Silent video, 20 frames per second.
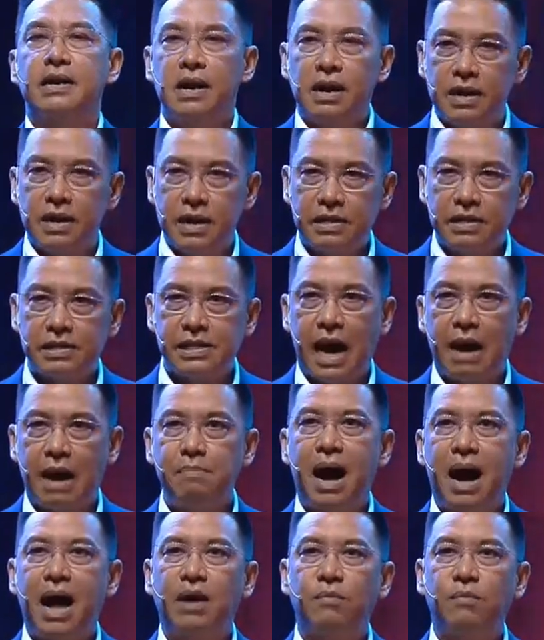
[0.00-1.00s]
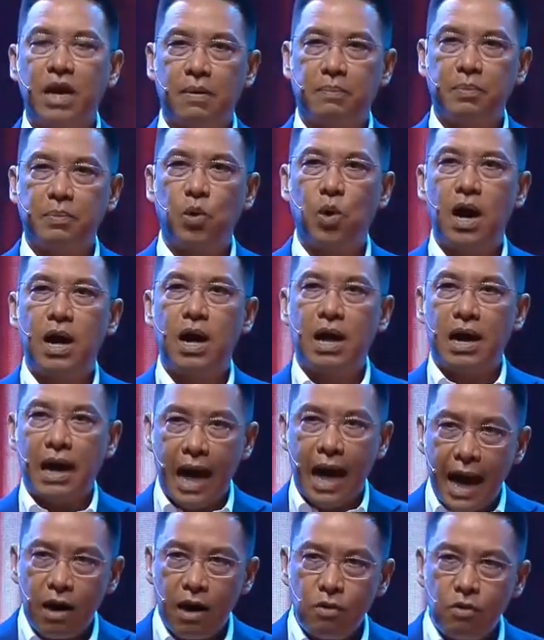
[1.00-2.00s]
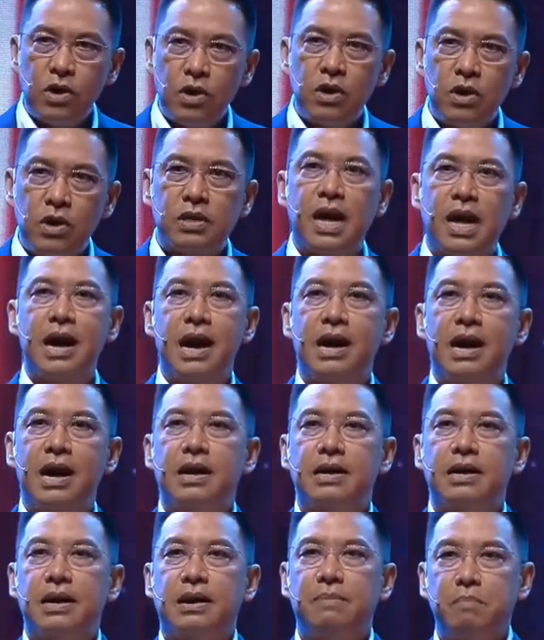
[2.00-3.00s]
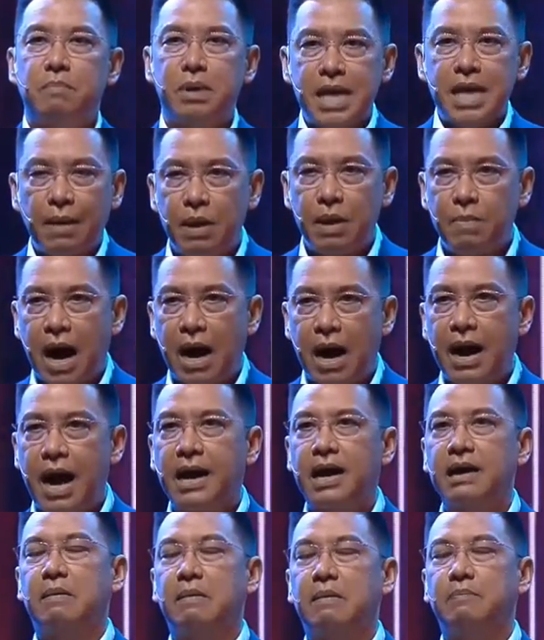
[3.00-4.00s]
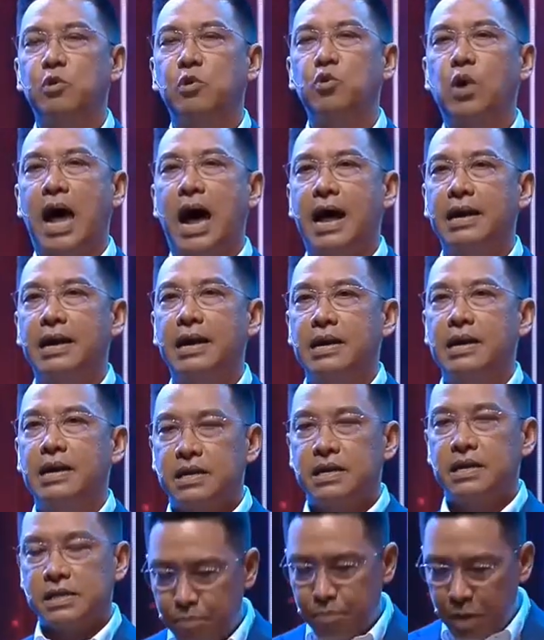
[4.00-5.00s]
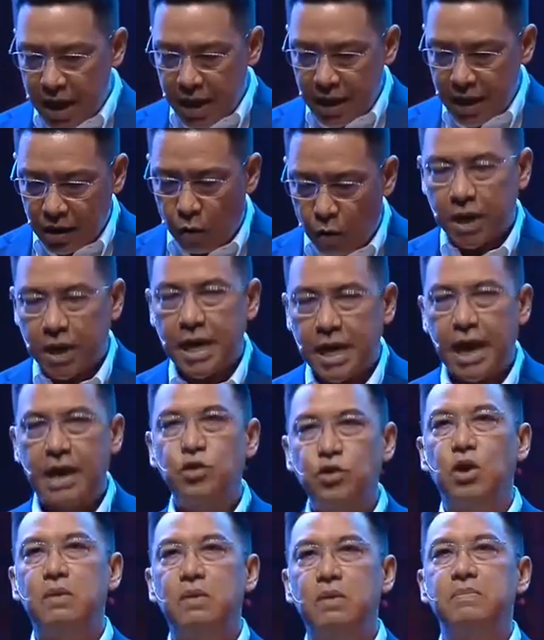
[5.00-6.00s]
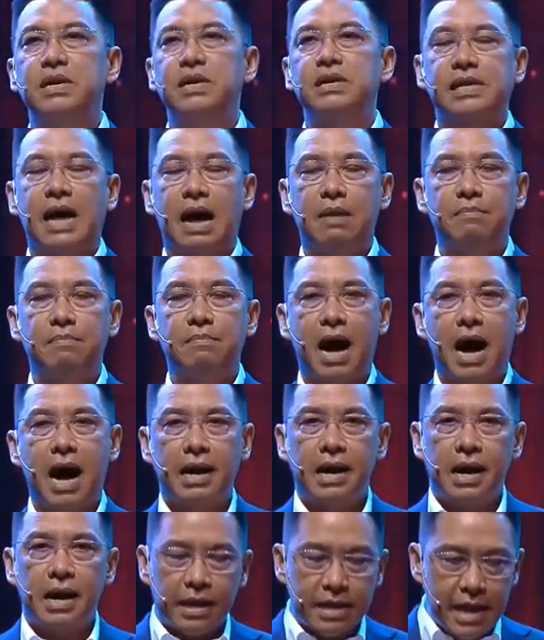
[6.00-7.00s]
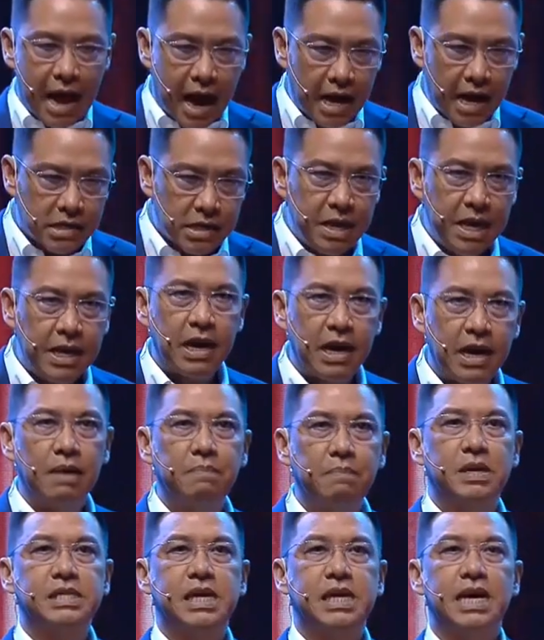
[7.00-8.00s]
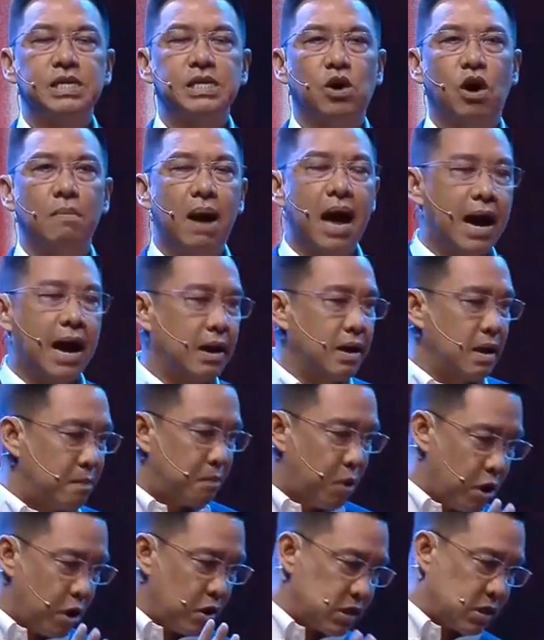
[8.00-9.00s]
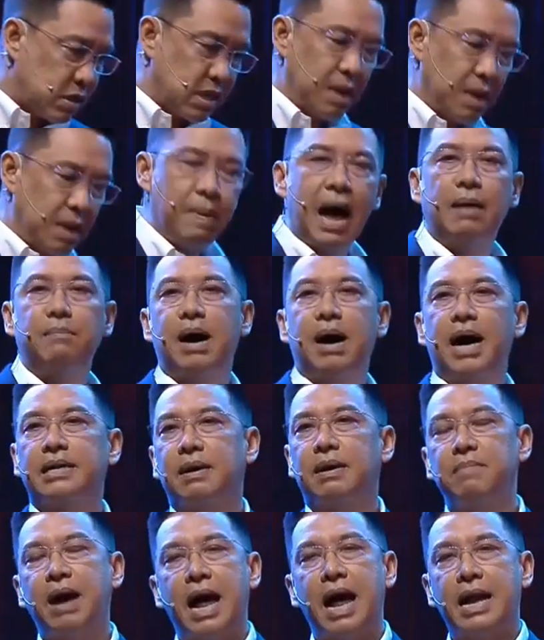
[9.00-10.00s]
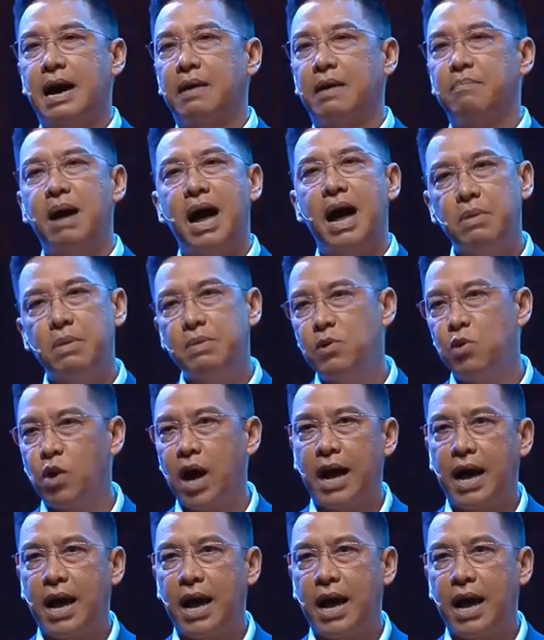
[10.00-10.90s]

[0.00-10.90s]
1 0 0 0 0แบาทไว้กับตัว แล้วถ้าไม่อยากเป็นภาระให้กับลูกหลาน มีกรมธรรม์อยู่ในมือ 1 0 0 0 0แบาท อยากจะมีเงินไปใช้สอยบ้าง เพราะที่ผ่านมาทำงานหนักมากไม่มีโอกาสได้